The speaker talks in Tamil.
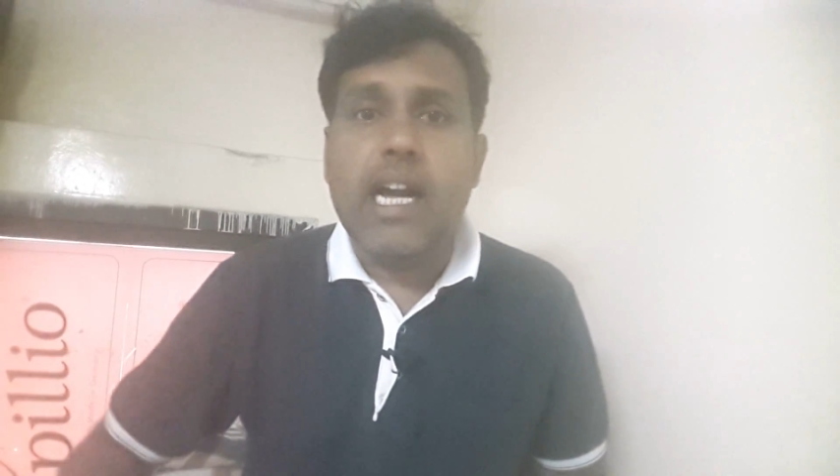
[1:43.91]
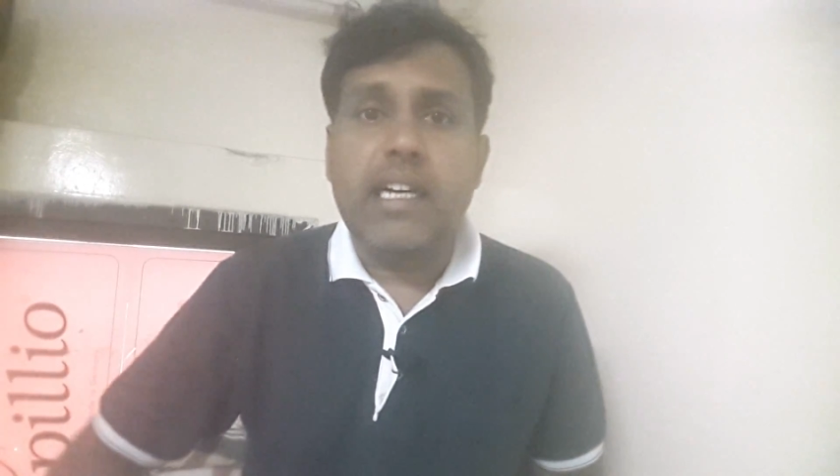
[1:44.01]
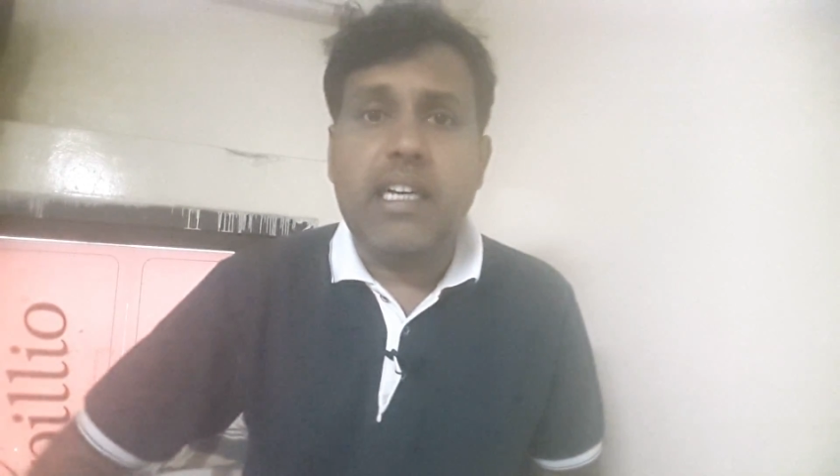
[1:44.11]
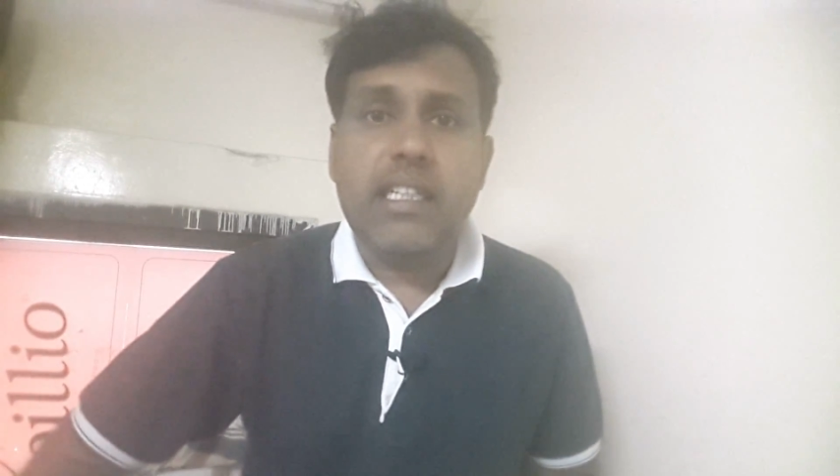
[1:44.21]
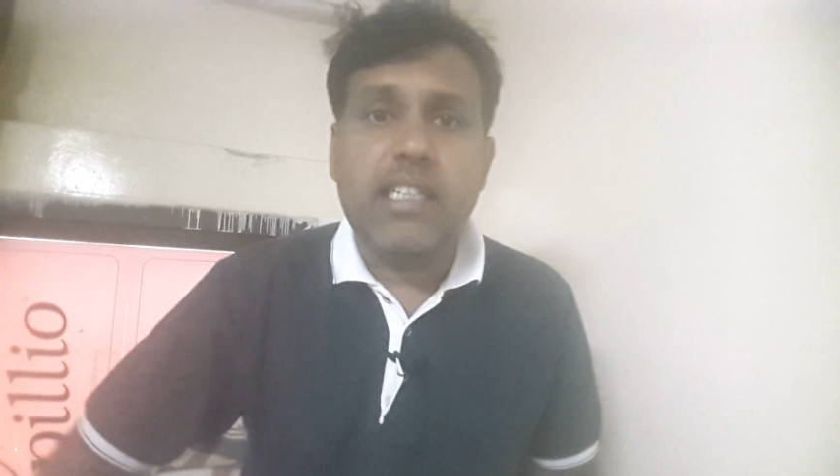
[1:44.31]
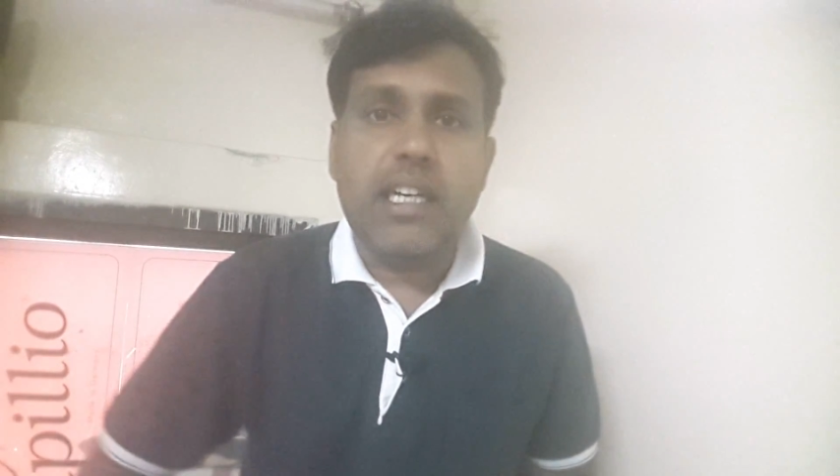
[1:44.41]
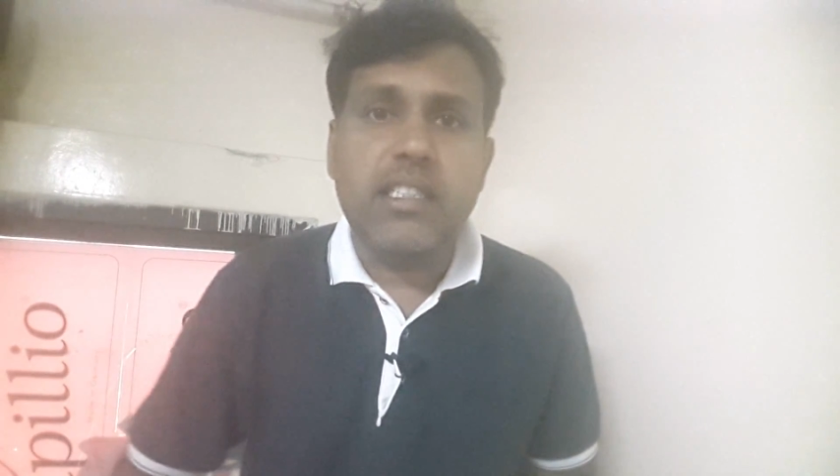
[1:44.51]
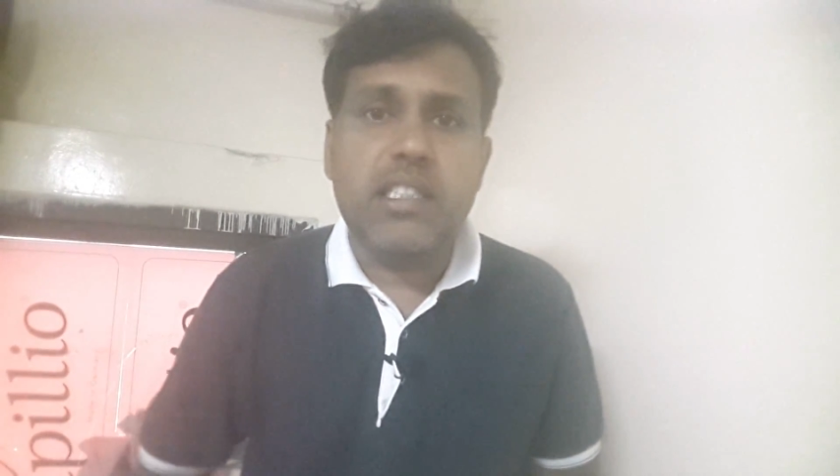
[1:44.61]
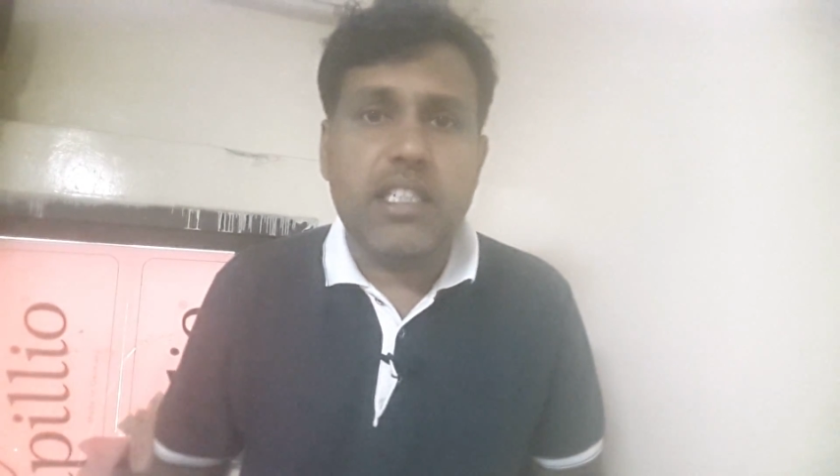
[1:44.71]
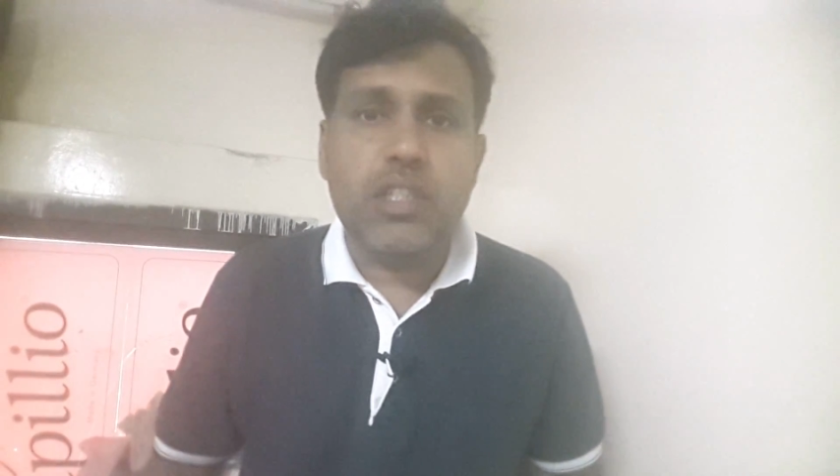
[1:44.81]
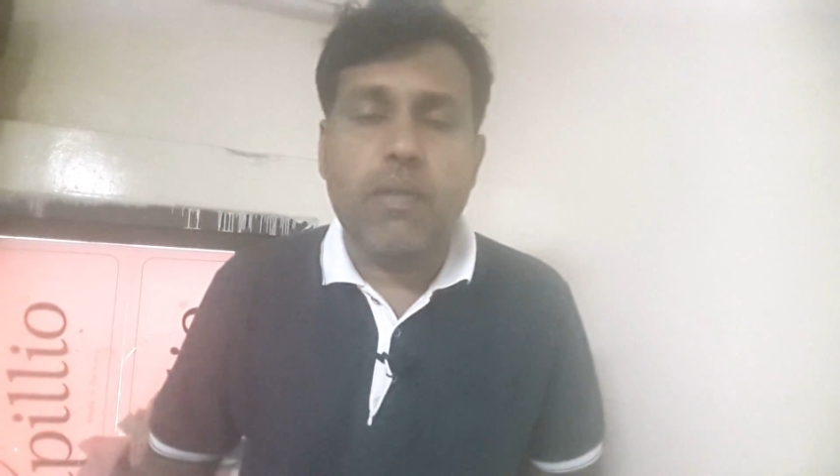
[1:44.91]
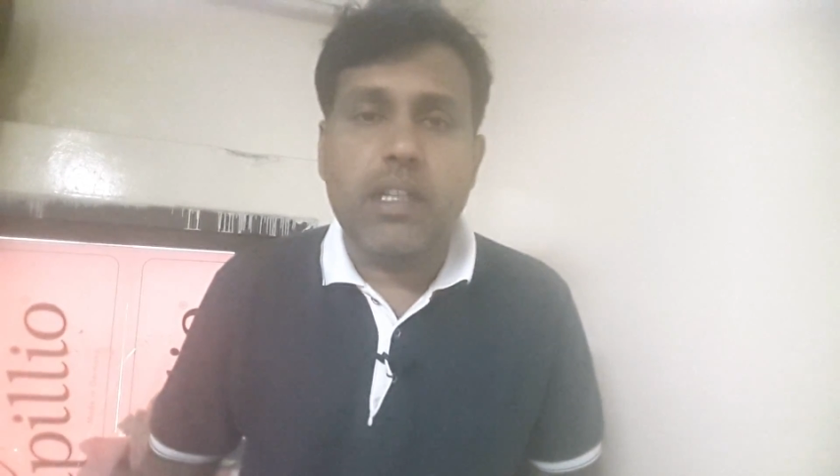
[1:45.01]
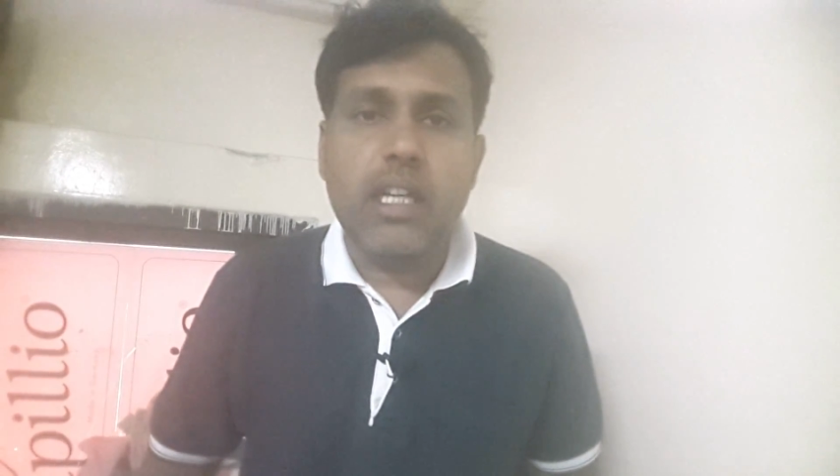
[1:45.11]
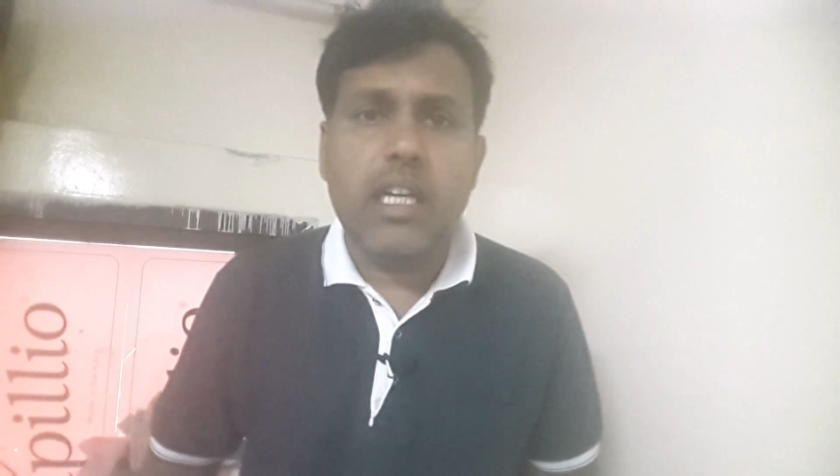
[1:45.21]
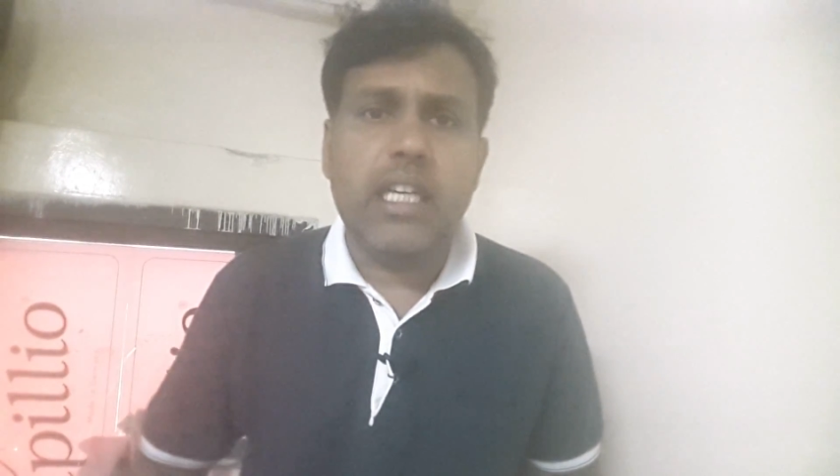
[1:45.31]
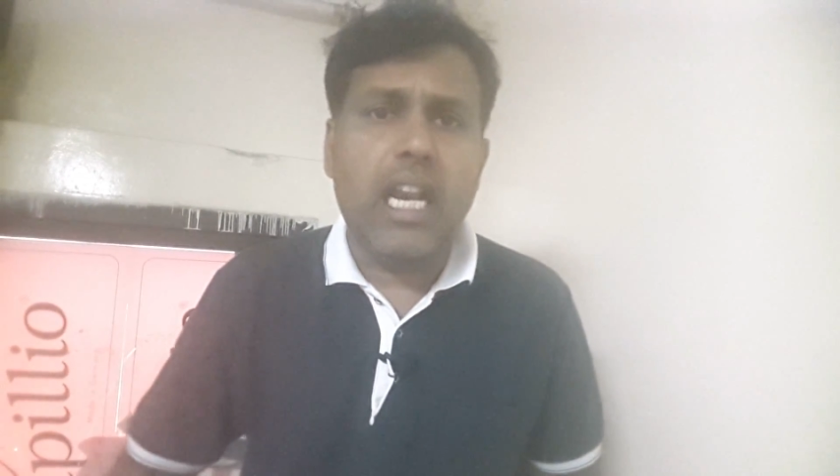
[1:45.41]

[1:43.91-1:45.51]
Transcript: கண்ட்ரி செட்டிங்ஸ் சேஞ்சஸ் வந்து